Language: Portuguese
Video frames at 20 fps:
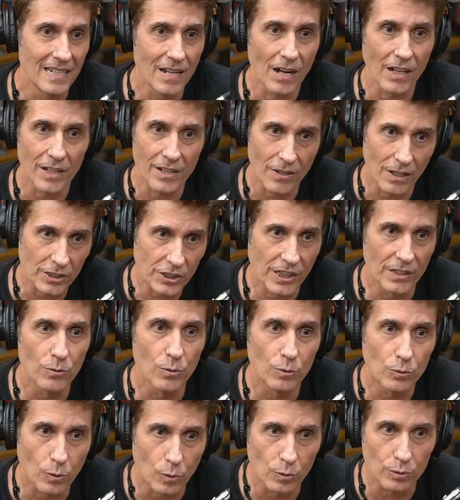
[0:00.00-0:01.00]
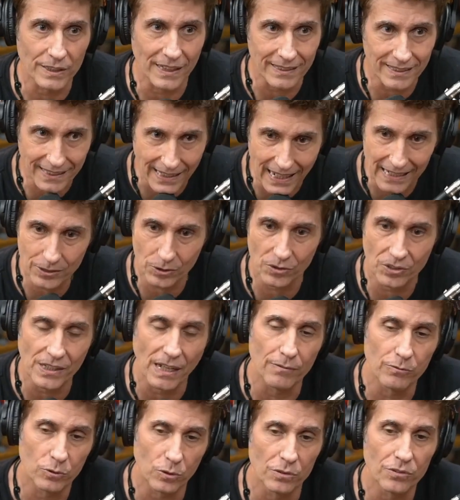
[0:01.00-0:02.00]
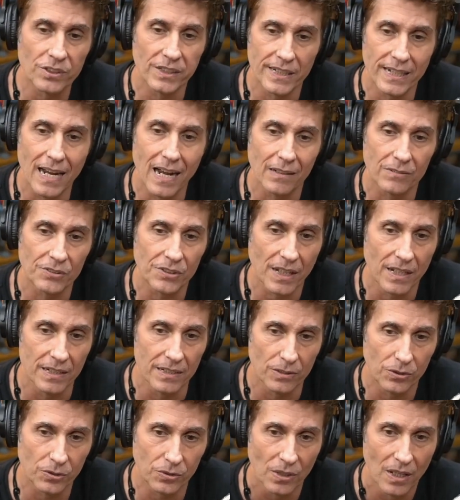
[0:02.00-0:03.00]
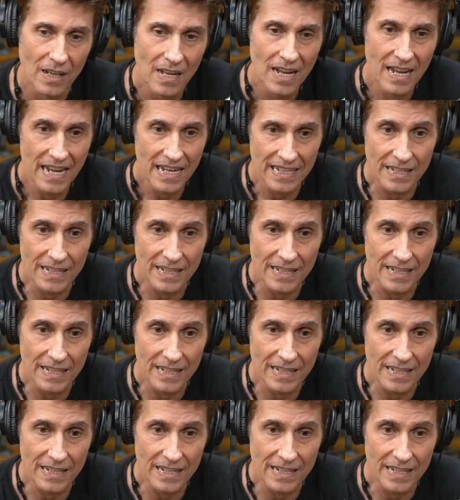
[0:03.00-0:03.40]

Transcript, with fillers: E eu acho que o, os excessos estavam todos ligados a isso.